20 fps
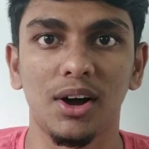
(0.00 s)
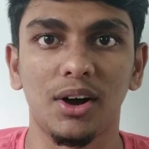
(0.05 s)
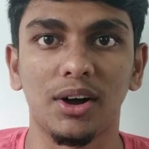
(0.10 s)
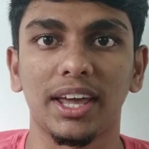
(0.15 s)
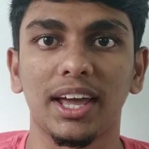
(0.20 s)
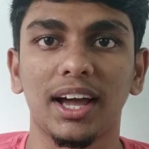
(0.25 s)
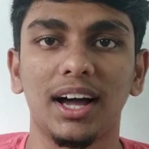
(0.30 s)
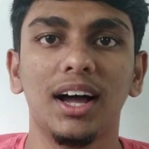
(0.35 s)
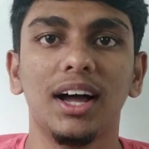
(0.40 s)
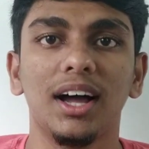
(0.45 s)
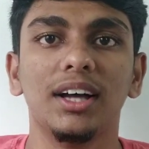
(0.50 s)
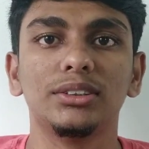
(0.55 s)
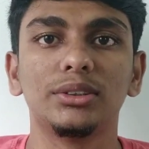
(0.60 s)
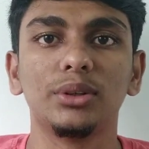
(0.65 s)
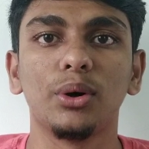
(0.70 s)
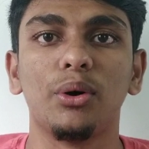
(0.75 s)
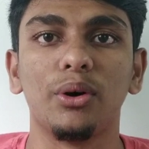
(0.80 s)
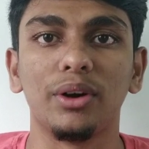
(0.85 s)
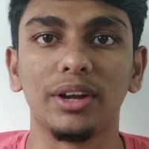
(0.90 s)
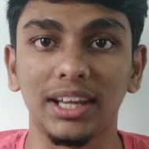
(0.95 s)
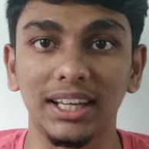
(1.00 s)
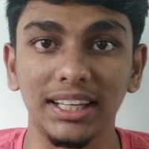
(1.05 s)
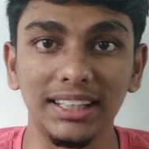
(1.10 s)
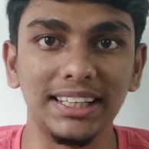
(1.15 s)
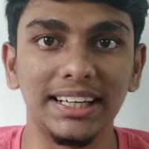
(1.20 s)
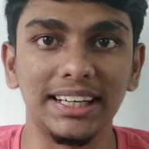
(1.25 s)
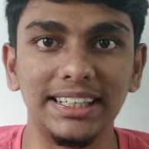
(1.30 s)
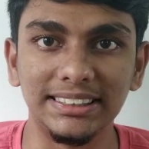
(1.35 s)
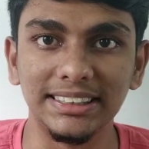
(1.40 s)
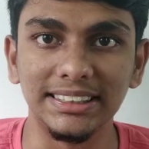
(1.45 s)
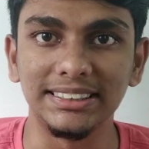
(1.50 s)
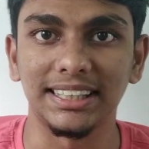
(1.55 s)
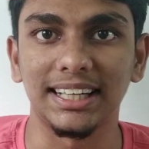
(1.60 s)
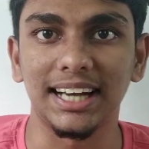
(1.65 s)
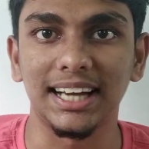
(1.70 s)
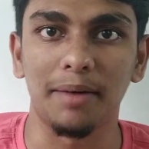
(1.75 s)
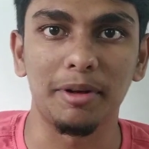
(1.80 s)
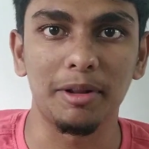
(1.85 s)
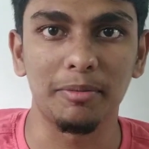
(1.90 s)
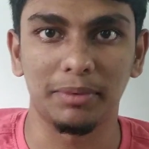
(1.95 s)
ஓகே ஸோ இந்த டிசீஸ் என்ன
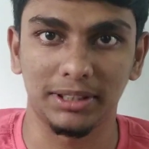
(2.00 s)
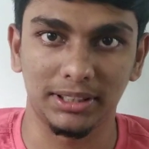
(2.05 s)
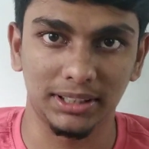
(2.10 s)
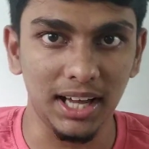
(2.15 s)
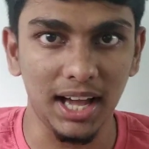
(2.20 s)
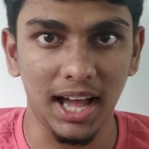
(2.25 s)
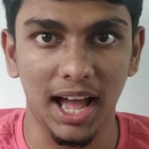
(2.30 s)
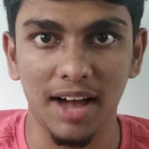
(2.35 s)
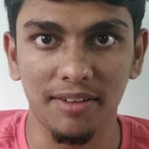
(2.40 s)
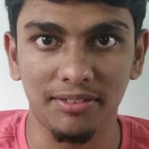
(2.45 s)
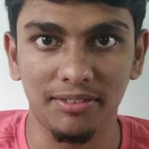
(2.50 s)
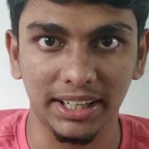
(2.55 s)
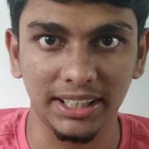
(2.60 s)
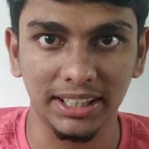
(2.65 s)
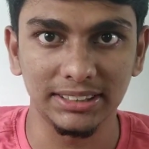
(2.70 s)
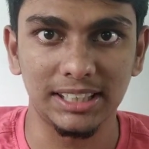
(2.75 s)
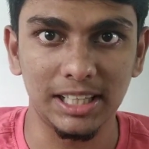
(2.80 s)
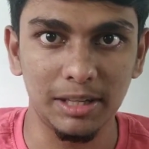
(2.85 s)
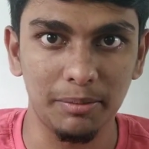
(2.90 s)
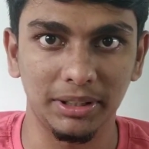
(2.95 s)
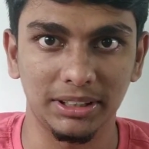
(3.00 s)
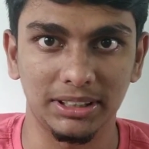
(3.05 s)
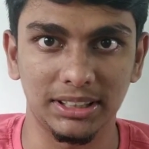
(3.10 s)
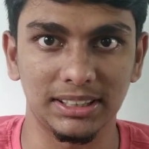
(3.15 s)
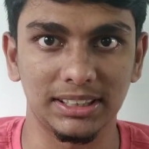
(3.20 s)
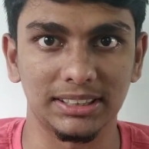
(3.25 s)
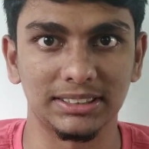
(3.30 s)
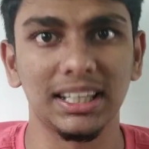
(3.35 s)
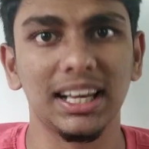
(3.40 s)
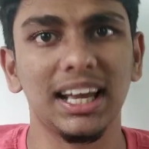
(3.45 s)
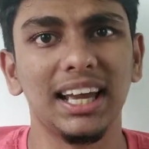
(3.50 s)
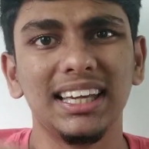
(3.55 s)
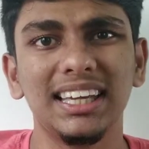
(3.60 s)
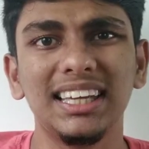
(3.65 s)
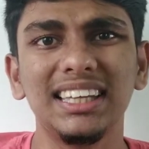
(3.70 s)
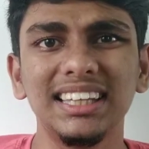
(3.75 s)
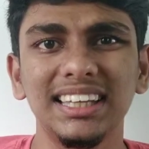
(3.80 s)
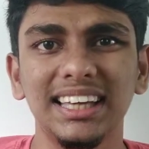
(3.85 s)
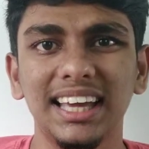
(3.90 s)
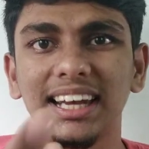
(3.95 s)
அப்படின்னு பார்த்தீங்கன்னா ஆஃப்ரிக்கன் ஸ்லீப்பிங் சிக்னஸ்
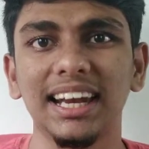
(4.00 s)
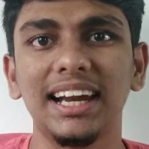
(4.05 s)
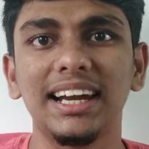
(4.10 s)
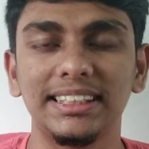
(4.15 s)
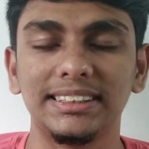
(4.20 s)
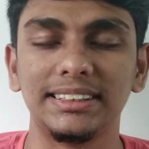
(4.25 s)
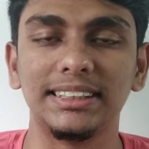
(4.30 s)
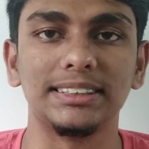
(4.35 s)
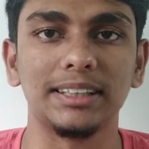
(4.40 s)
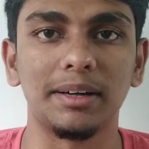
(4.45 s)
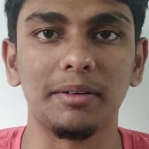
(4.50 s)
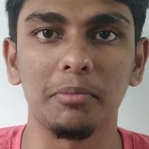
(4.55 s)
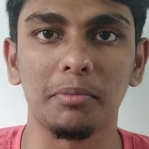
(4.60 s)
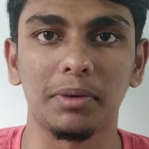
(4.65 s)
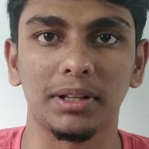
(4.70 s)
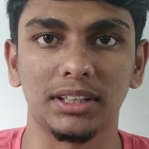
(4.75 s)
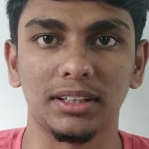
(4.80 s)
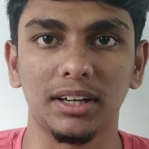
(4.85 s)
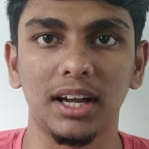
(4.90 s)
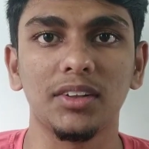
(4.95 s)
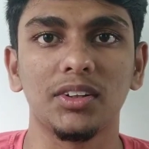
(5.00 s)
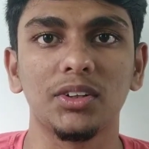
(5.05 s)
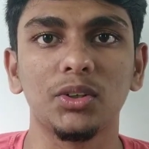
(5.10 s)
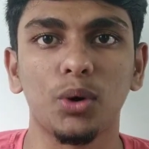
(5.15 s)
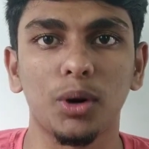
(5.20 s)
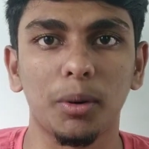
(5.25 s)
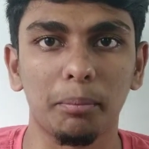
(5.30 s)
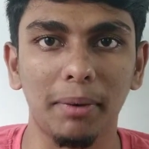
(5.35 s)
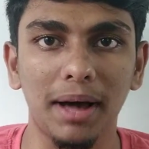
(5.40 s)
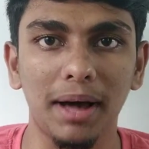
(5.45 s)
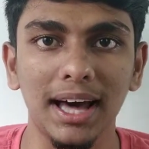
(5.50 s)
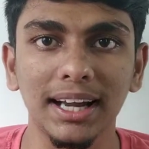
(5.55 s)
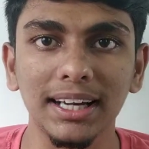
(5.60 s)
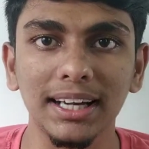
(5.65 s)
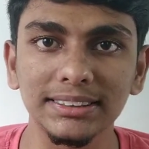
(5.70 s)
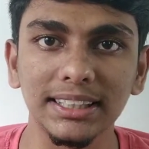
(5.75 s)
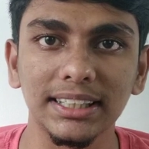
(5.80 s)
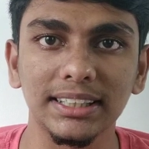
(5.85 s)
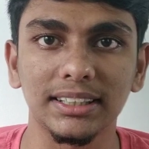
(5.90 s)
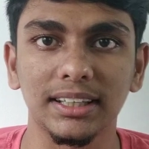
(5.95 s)
இது என்ன டிசீஸ் அப்படின்னு பார்த்தீங்கன்னா இது வந்து ஒரு
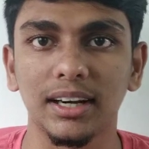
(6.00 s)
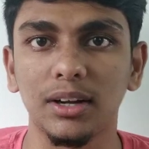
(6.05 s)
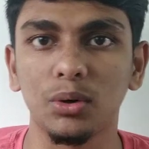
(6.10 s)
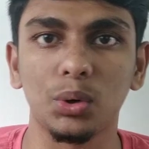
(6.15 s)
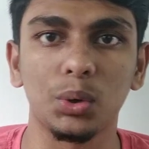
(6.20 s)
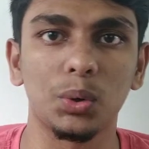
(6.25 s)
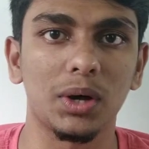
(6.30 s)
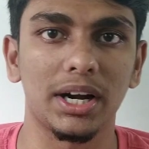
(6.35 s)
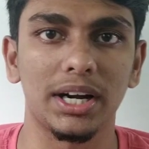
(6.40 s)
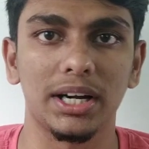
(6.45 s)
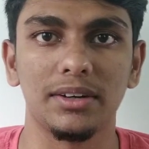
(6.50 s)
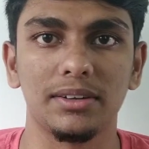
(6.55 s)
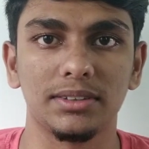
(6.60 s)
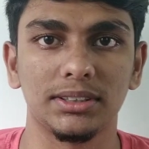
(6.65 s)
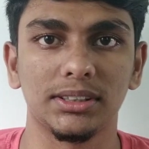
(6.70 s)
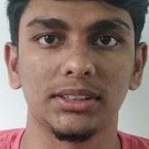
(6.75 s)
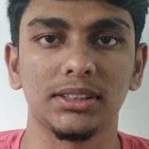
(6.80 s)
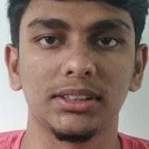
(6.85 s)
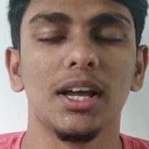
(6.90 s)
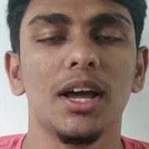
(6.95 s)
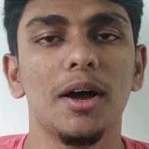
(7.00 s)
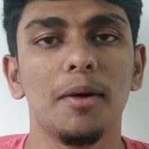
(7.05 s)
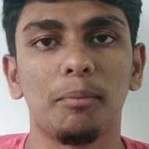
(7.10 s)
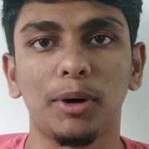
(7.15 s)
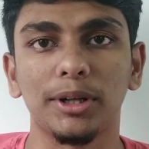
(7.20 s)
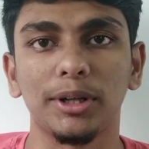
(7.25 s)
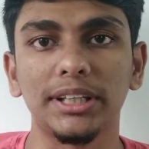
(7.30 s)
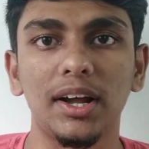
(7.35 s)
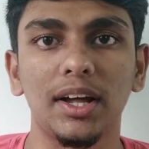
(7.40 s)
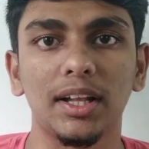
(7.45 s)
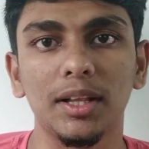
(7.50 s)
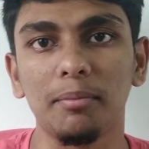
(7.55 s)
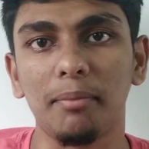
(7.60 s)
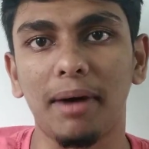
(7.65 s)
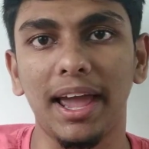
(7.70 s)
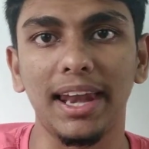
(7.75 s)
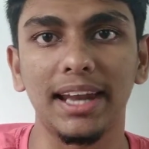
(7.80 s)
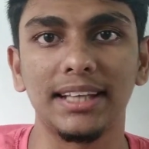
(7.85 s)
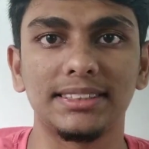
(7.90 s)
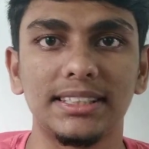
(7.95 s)
பேராசைட்னால ஒரு வார டிசீஸ் முதல்ல வந்து
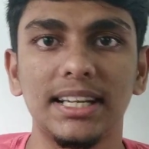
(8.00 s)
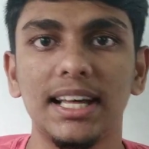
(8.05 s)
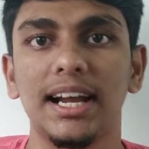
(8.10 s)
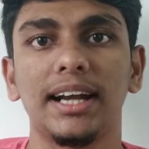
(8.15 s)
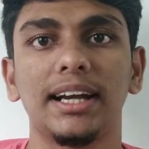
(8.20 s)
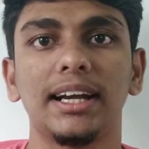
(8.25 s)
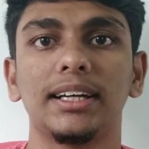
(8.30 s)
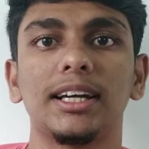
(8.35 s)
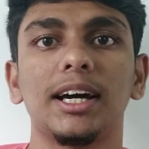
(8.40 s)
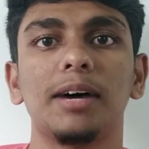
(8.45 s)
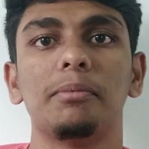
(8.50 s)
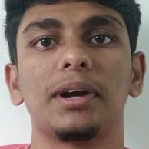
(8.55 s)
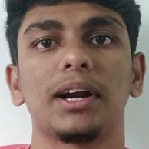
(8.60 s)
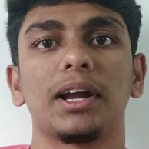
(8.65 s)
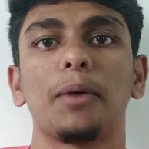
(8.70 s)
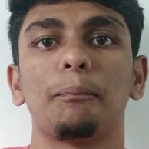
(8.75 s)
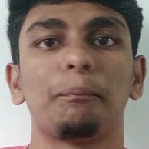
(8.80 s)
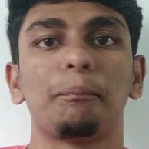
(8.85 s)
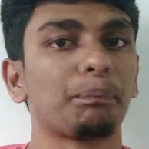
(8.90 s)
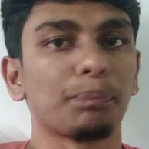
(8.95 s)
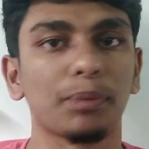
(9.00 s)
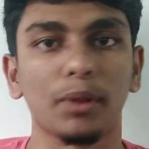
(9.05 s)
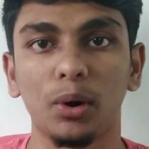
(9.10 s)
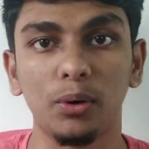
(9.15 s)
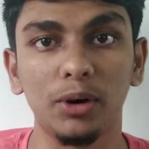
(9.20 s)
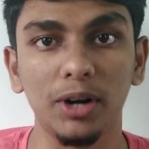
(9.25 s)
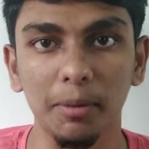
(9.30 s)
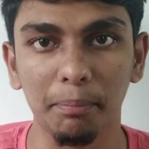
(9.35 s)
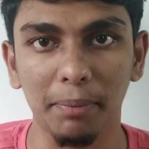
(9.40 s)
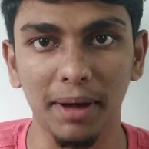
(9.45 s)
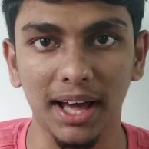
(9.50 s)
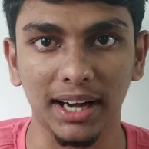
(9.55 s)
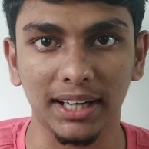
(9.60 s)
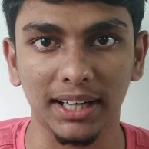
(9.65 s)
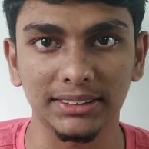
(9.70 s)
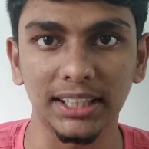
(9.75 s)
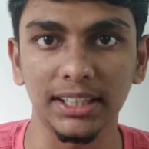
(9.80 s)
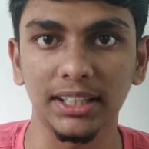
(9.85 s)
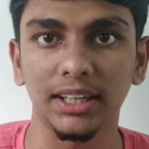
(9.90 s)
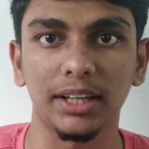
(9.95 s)
பயாலஜியில் ரெண்டு டேர்ம் இருக்குது ஒன்று
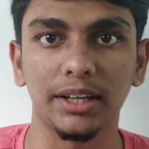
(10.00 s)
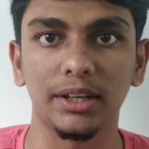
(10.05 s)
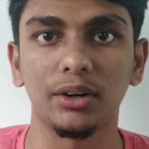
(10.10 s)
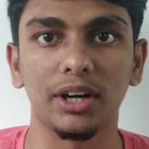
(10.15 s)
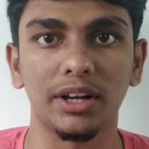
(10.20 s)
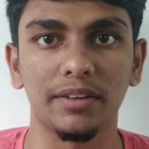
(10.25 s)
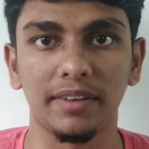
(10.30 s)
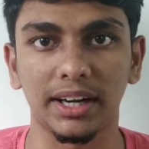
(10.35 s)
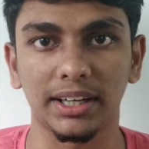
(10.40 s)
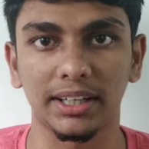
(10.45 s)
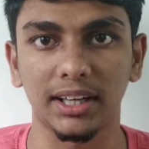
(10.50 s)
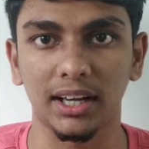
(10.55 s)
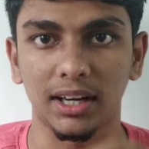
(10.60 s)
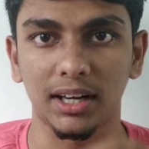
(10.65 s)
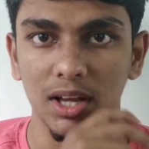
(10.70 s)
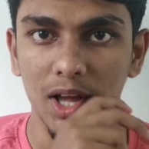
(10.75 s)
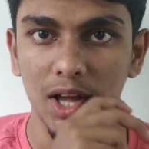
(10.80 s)
பேராசைட் இன்னொன்று வெக்டர்